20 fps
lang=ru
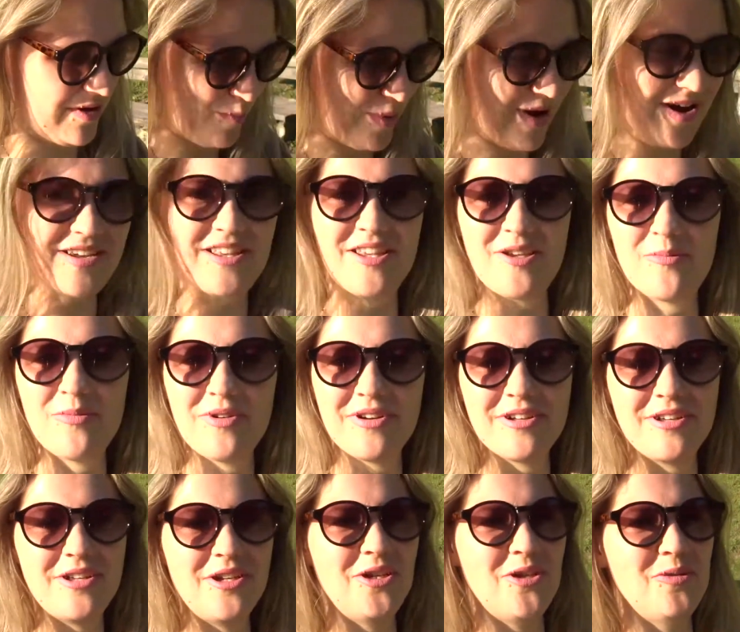парнем,
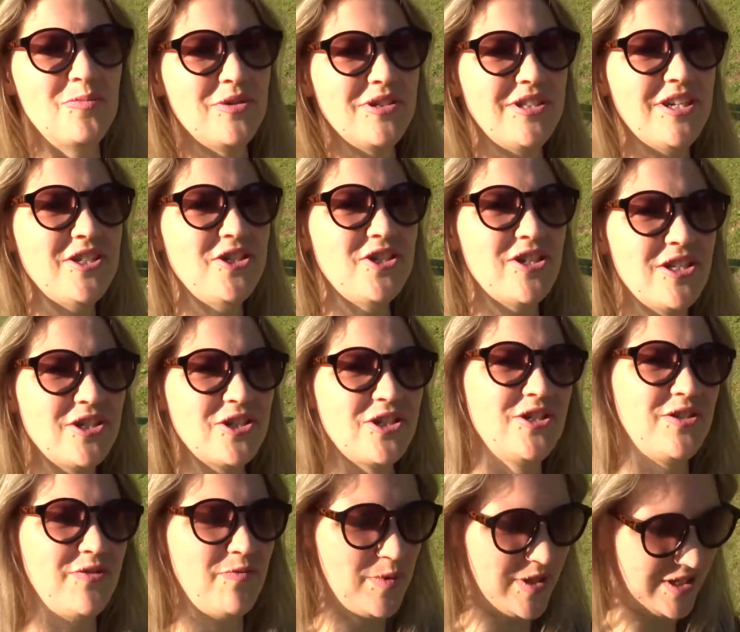и мы начали
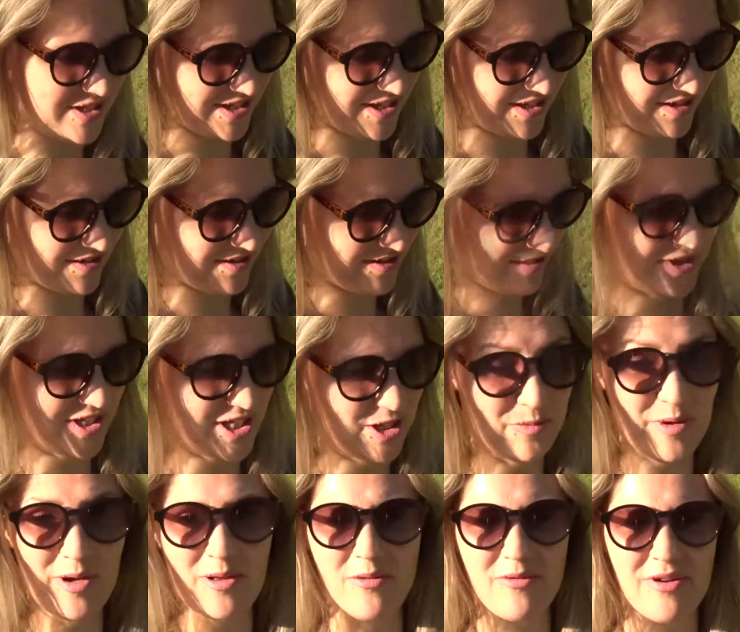жить вместе. Он
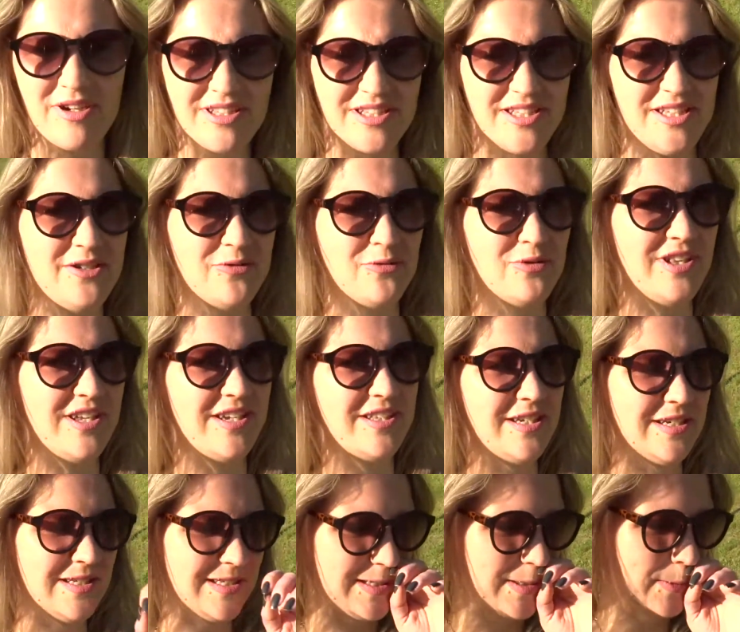снимал квартиру для
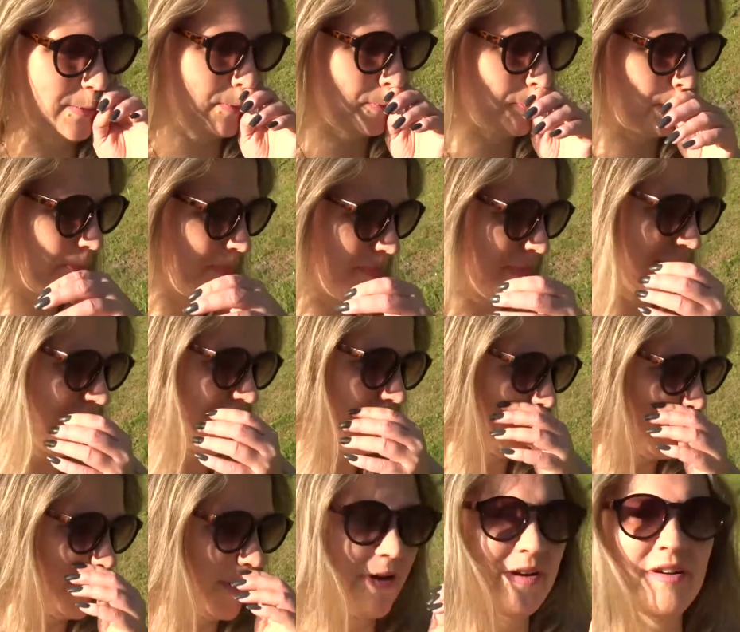нас.
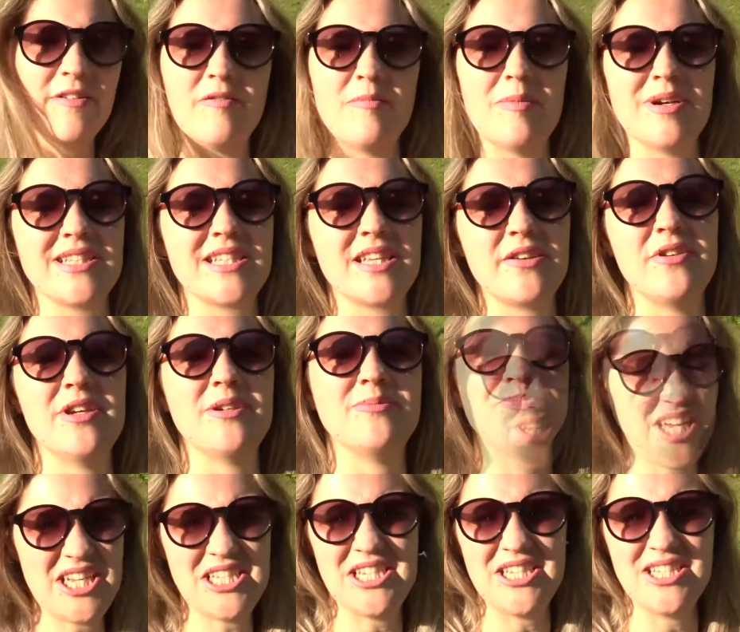В Москве.
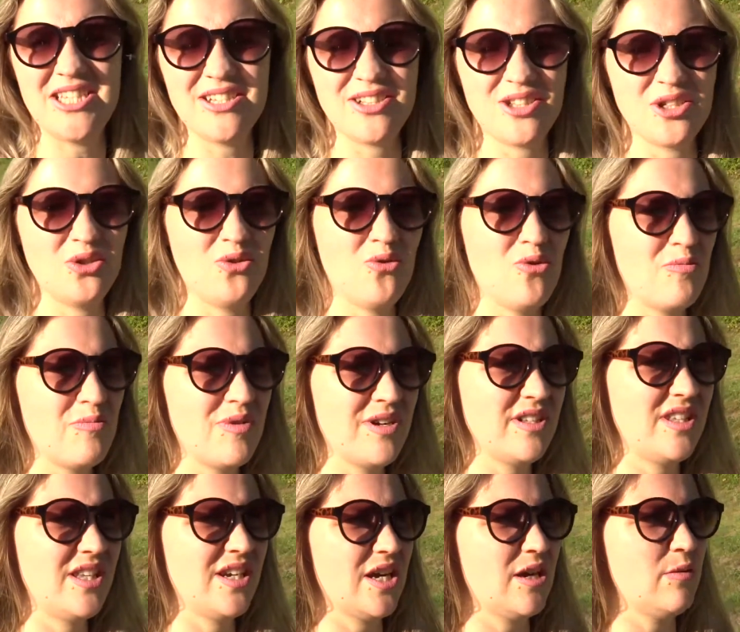Я сидела дома,
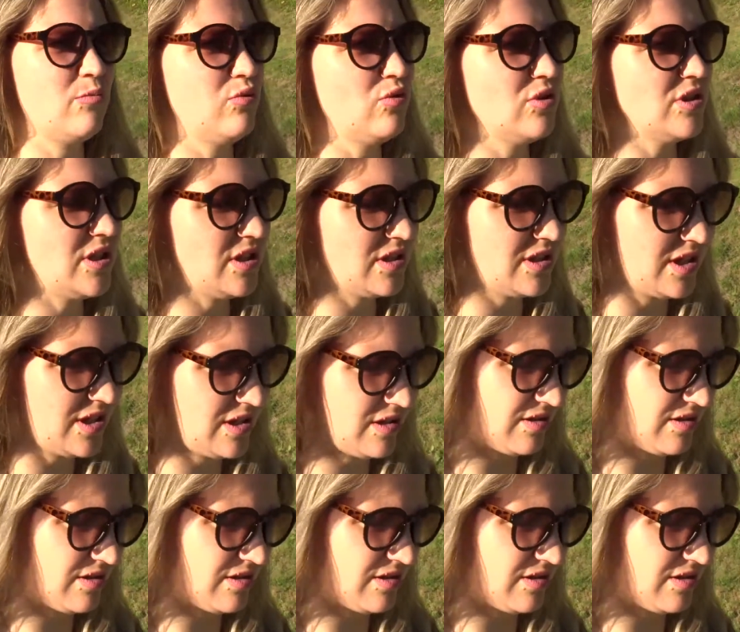не работала.